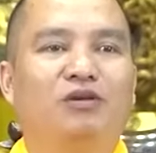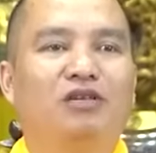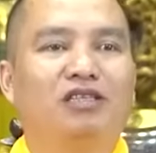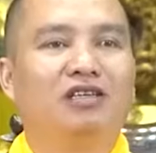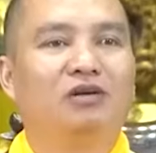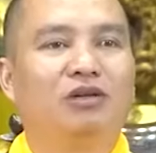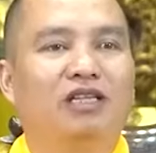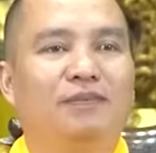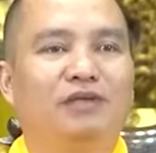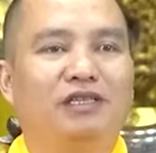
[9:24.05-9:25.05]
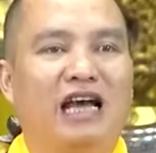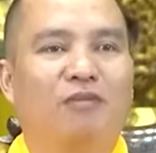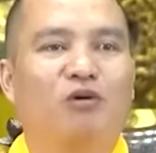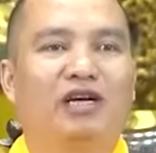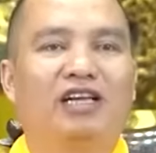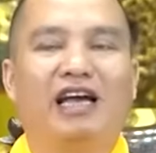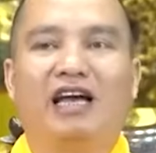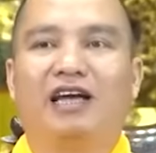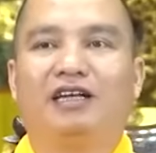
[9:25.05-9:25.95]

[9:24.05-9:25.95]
tôi chưa hội tập, chưa giảng bộ kinh này,